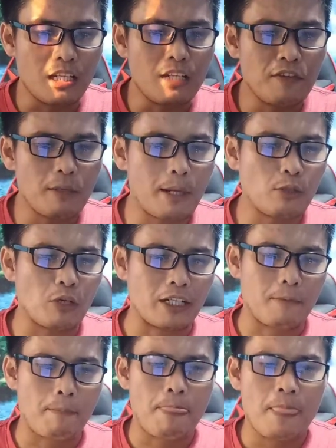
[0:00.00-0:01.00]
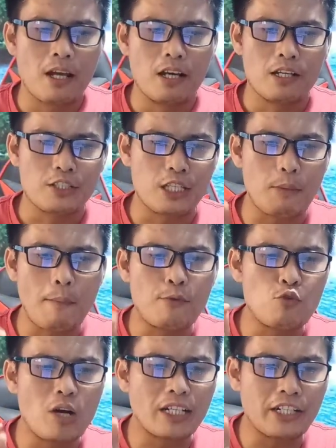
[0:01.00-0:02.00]
Begini firman Tuhan.
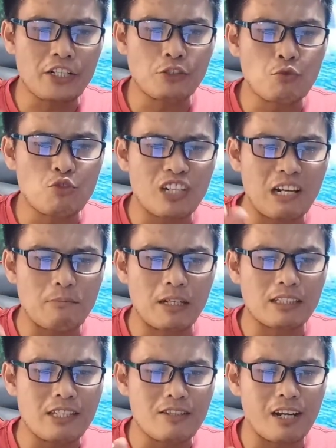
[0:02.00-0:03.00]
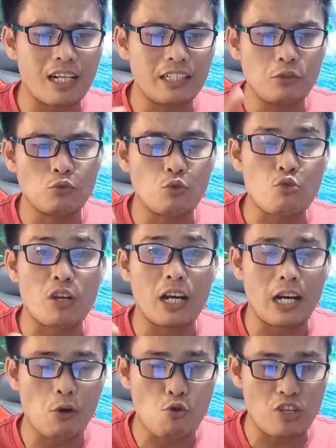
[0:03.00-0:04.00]
Sebab juga Kristus telah mati sekali untuk
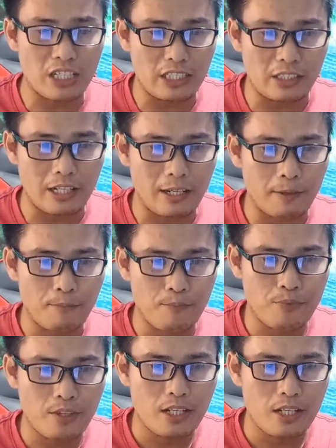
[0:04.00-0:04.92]
segala dosa kita.